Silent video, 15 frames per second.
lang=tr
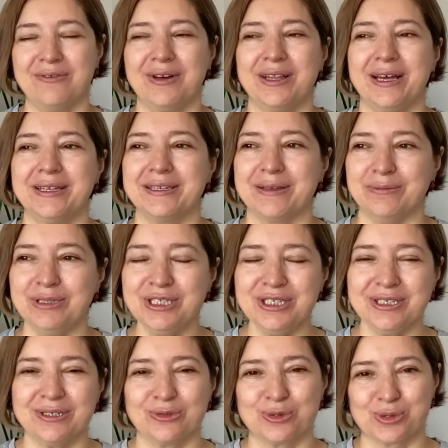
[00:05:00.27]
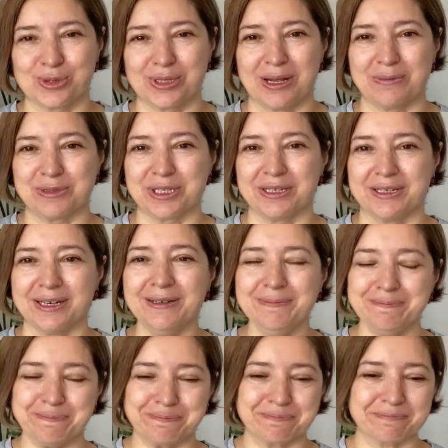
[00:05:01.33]
falan demiş Dursun amcalara
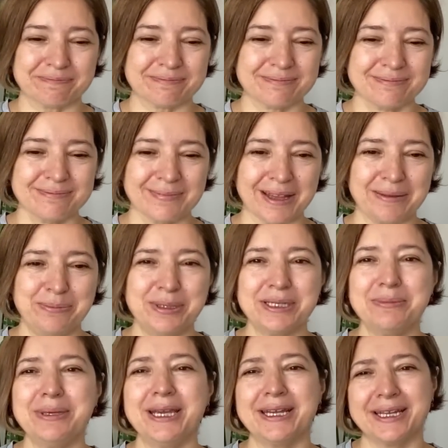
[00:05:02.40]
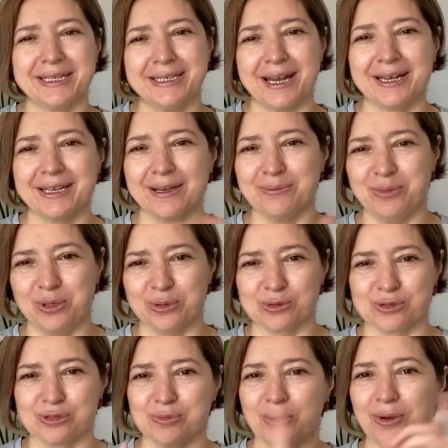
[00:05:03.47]
biri bir yere giderken
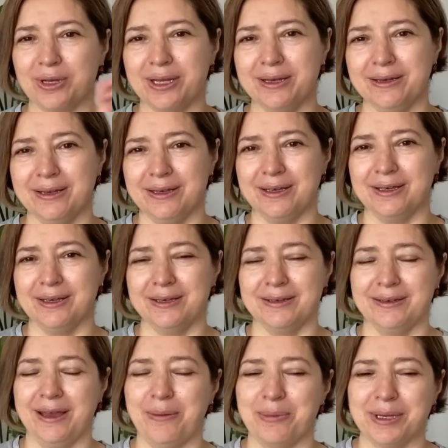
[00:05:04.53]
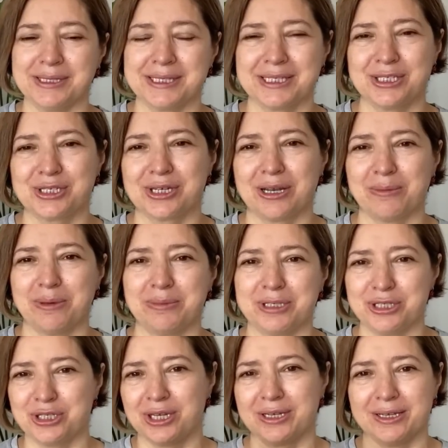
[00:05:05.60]
biliyorsunuz böyle e, hemen zincirleme bir
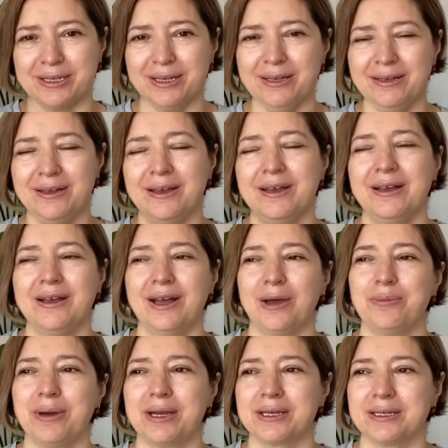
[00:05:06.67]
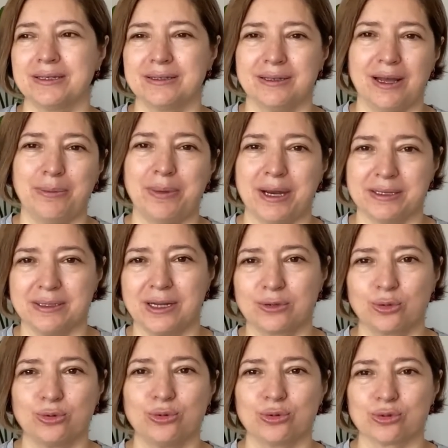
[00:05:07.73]
şekilde haber haberdar
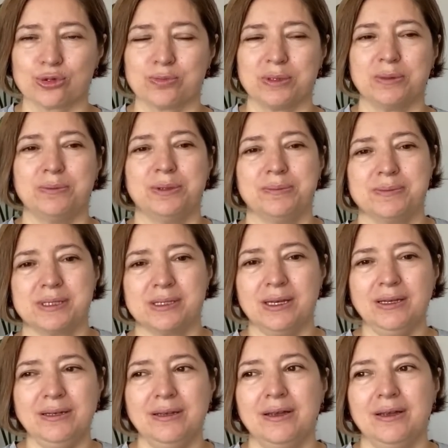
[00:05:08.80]
oluyoruz birbirimizden.